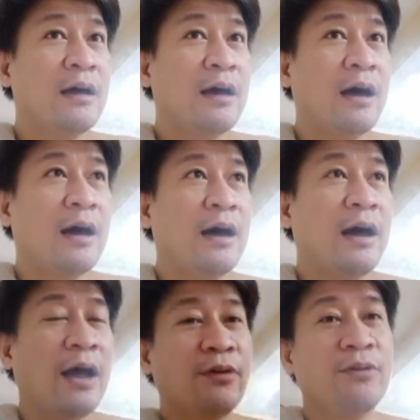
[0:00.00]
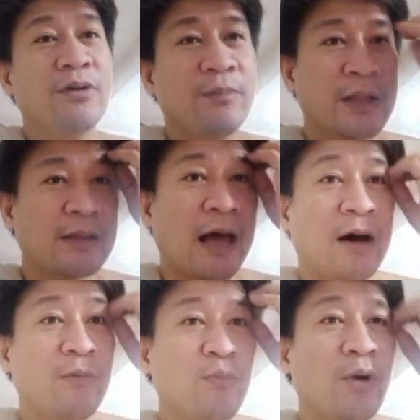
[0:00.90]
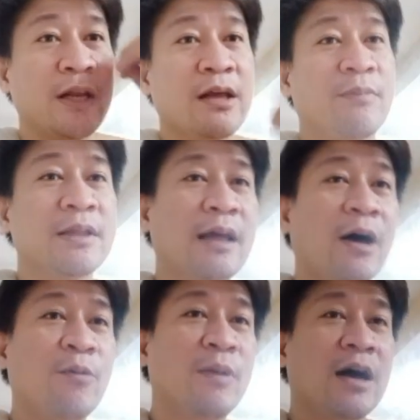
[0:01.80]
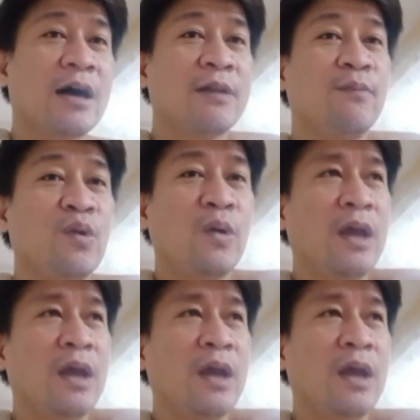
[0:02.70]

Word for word: uh, ano nung ibang tao, buhay ng ibang tao mga karibyo.